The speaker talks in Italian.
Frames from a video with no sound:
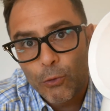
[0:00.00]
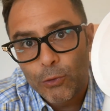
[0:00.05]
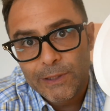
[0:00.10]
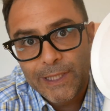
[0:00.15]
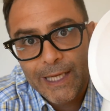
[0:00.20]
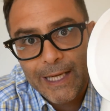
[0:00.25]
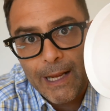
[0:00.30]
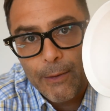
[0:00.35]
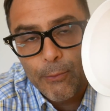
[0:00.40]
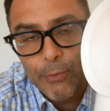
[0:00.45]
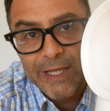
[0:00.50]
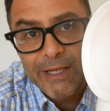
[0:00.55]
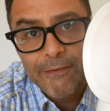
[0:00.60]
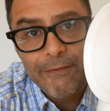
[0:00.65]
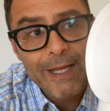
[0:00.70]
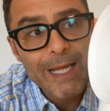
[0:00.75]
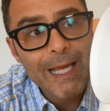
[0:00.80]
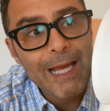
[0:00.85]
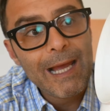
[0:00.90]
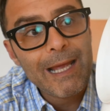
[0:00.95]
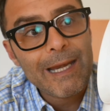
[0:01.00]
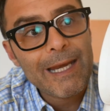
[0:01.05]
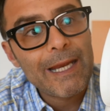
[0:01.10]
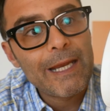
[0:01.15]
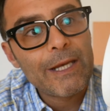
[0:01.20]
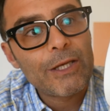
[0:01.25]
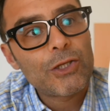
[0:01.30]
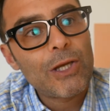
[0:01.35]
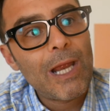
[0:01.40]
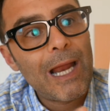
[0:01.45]
oltre che a
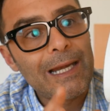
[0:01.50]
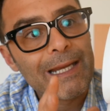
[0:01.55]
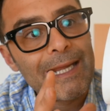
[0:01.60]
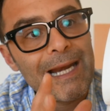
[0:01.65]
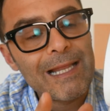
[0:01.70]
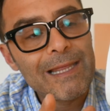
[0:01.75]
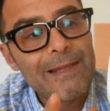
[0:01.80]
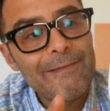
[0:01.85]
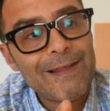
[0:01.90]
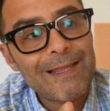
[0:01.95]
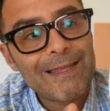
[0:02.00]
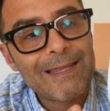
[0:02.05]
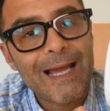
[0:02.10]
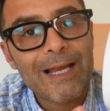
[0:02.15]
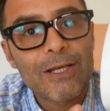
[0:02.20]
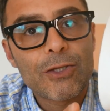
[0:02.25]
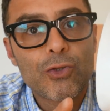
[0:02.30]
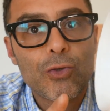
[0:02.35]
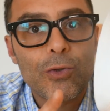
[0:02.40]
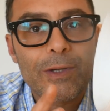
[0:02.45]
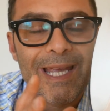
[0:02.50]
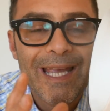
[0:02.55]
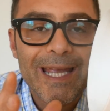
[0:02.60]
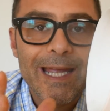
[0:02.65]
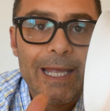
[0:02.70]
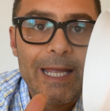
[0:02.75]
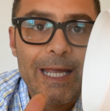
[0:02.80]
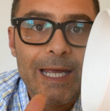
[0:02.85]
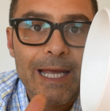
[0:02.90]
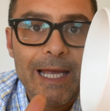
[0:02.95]
umidificare, ha il grande vantaggio
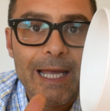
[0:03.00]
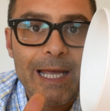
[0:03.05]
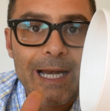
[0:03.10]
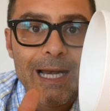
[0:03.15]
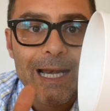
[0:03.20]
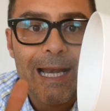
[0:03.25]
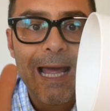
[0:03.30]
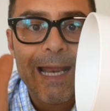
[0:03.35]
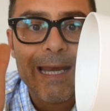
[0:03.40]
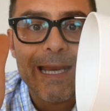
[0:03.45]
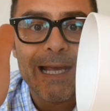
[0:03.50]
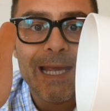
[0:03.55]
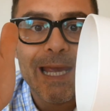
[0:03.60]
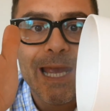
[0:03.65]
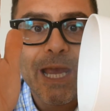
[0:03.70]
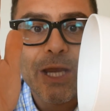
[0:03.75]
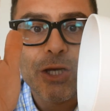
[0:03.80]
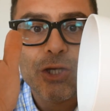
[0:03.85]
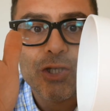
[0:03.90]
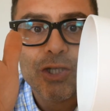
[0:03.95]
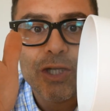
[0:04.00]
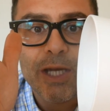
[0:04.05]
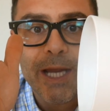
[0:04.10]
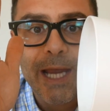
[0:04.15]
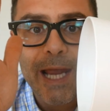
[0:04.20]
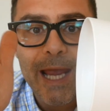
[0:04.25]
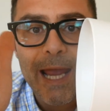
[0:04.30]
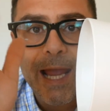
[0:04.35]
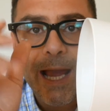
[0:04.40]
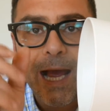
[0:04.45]
che eh, l'aria che
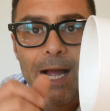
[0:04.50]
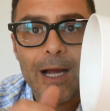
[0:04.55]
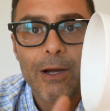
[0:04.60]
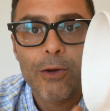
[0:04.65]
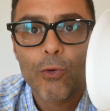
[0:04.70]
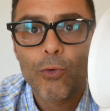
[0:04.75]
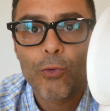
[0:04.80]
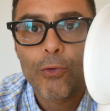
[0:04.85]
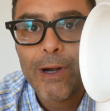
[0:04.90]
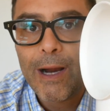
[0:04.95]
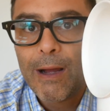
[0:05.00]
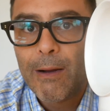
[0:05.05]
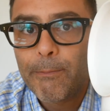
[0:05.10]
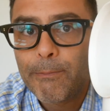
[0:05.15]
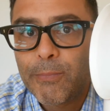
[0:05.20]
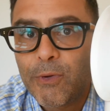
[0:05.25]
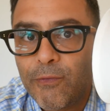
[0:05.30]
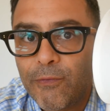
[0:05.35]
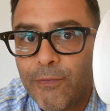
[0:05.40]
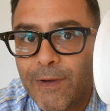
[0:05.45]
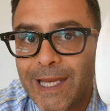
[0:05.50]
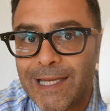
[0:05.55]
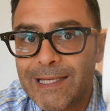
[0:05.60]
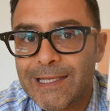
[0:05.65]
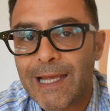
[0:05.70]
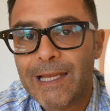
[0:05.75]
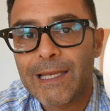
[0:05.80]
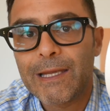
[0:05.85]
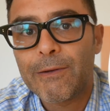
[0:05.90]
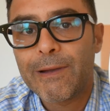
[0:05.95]
esce è ancora più
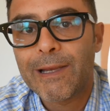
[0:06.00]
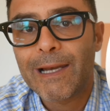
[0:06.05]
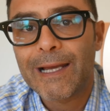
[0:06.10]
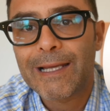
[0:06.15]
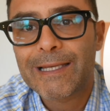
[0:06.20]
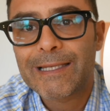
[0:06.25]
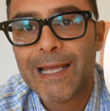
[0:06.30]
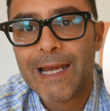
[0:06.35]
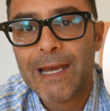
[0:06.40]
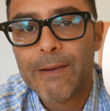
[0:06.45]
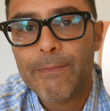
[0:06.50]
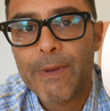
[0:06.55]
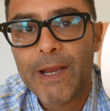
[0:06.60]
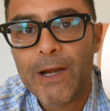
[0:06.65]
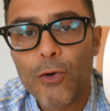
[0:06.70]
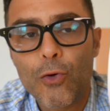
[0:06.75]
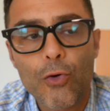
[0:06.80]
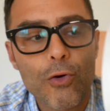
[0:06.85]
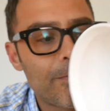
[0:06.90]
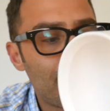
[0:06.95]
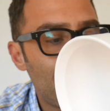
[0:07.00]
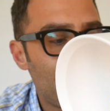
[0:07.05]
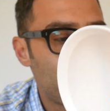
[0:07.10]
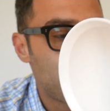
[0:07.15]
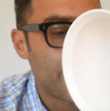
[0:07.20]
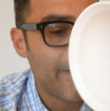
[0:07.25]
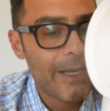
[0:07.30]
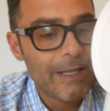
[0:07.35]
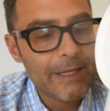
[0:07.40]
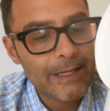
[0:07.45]
fresca di quella che sarebbe
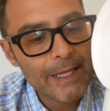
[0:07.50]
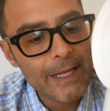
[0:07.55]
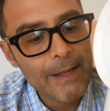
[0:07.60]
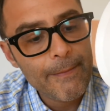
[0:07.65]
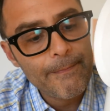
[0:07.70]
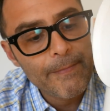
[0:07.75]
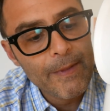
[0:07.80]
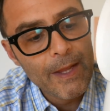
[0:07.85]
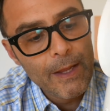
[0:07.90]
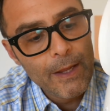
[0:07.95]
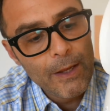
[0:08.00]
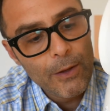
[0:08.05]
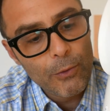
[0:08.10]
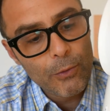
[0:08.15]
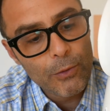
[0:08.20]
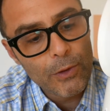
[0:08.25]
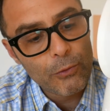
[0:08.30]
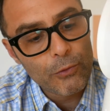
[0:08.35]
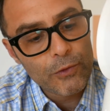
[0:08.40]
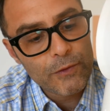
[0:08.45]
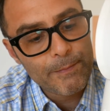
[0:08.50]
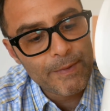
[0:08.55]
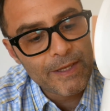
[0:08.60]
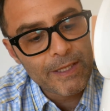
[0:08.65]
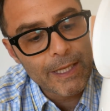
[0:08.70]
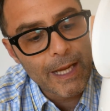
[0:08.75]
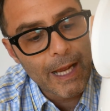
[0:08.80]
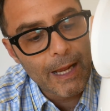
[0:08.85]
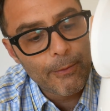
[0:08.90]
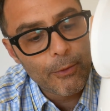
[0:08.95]
normalmente. Ora lo
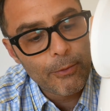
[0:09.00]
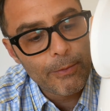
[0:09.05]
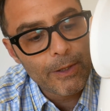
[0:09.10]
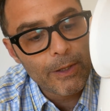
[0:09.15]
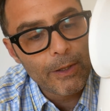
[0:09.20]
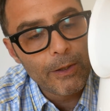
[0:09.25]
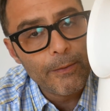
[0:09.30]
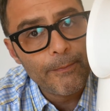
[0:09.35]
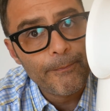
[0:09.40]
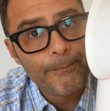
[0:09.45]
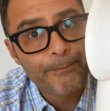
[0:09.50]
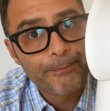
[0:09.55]
spegniamo però.